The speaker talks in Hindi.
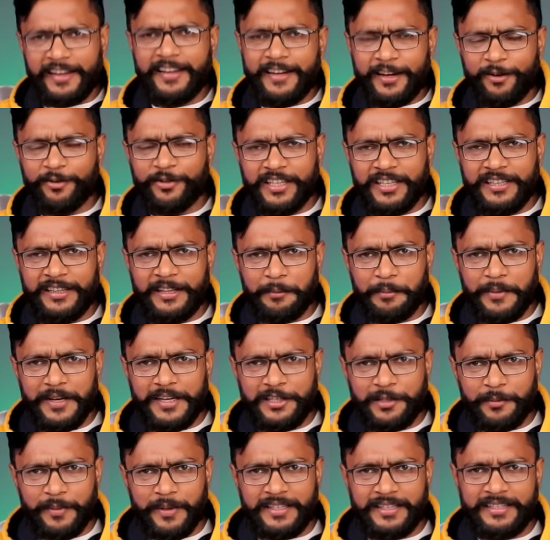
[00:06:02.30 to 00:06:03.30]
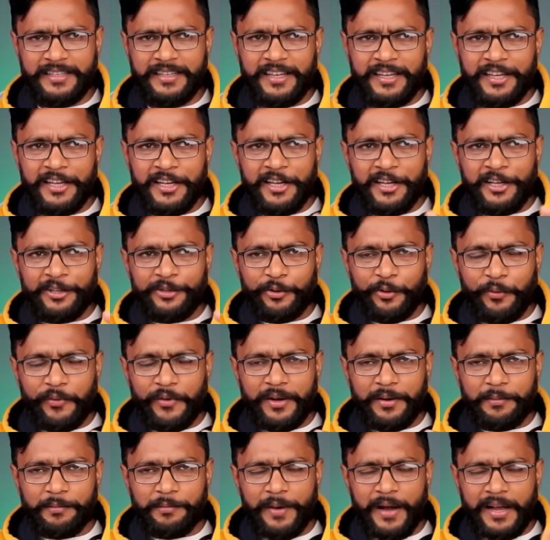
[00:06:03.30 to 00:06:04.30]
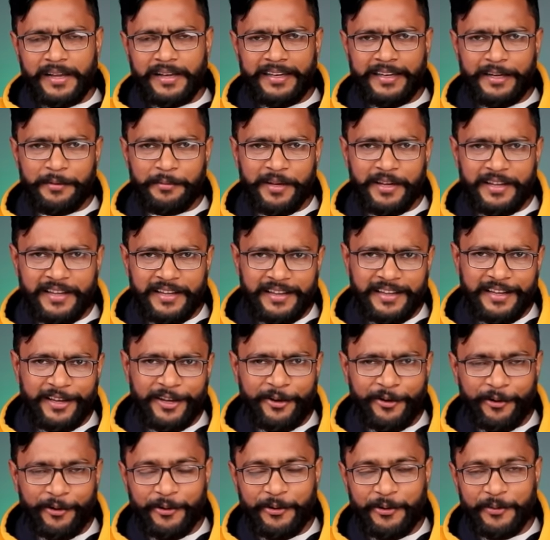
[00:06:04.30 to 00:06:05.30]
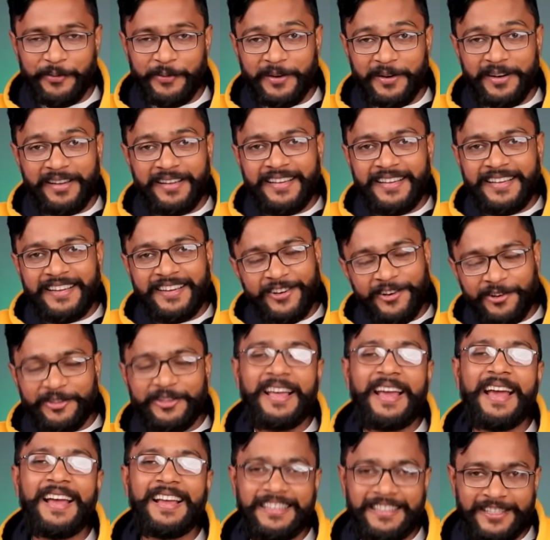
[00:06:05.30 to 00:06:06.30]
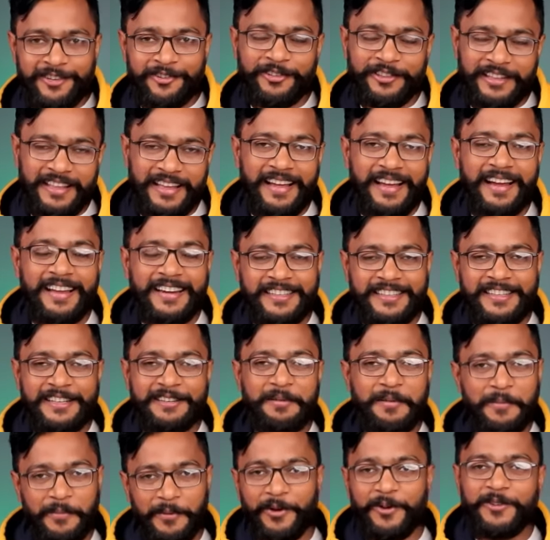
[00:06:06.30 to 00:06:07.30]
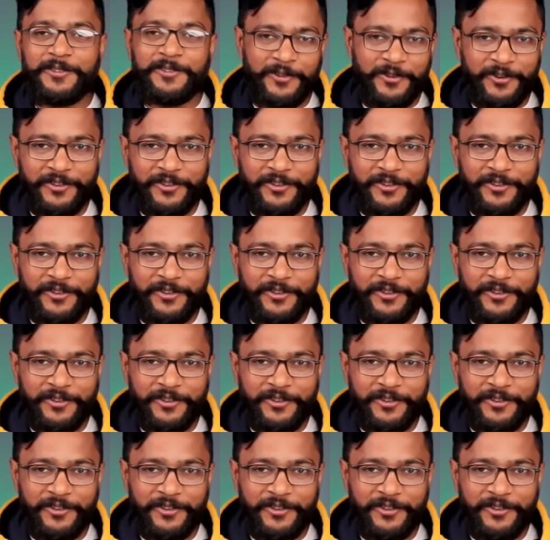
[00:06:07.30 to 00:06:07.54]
देंगे ना उसके अंदर बेस्ट बेस्ट तो फिर बाकी नहीं बिकेंगे और फिर होता है ऐसे ही होता है हर चीज़ में प्रोज